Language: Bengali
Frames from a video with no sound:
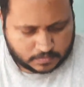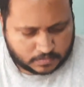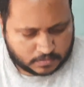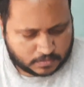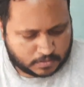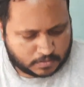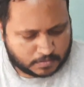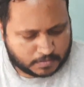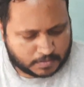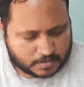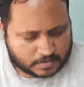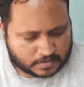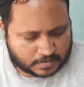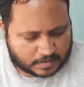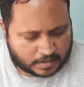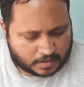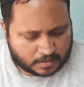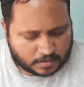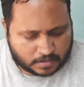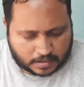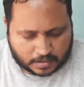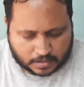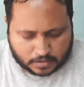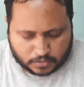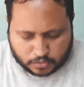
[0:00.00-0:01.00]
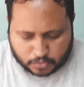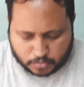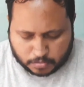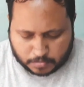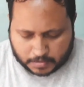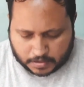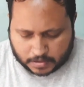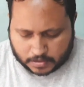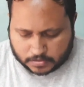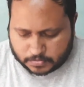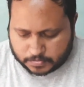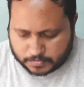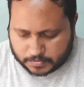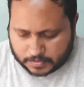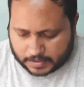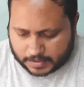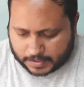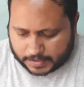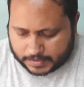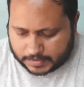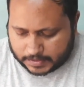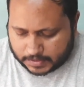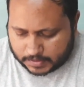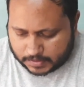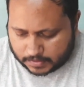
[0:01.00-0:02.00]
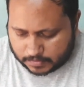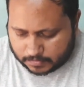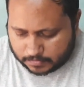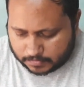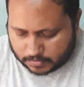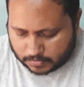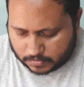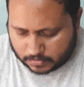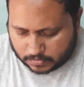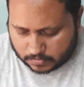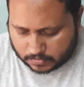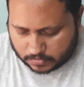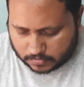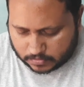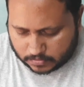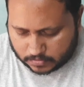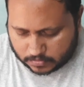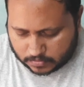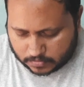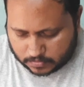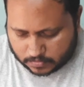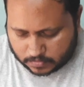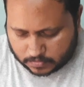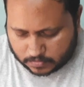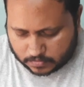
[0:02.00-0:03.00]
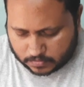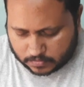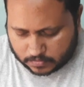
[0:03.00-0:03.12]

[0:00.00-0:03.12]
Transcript: টাইম লাগবে আর সাথে ছোটো ছোটো